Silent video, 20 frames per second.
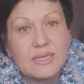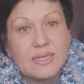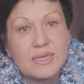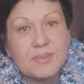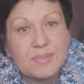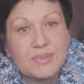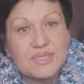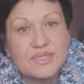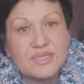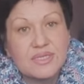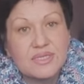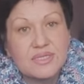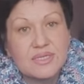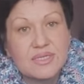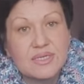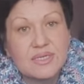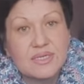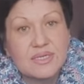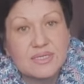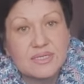а,
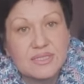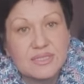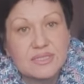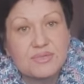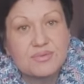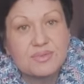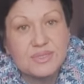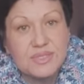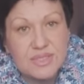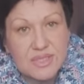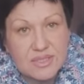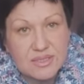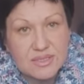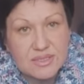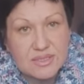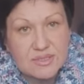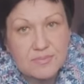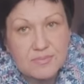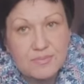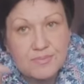президента Российской
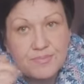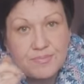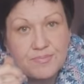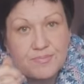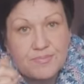Федерации.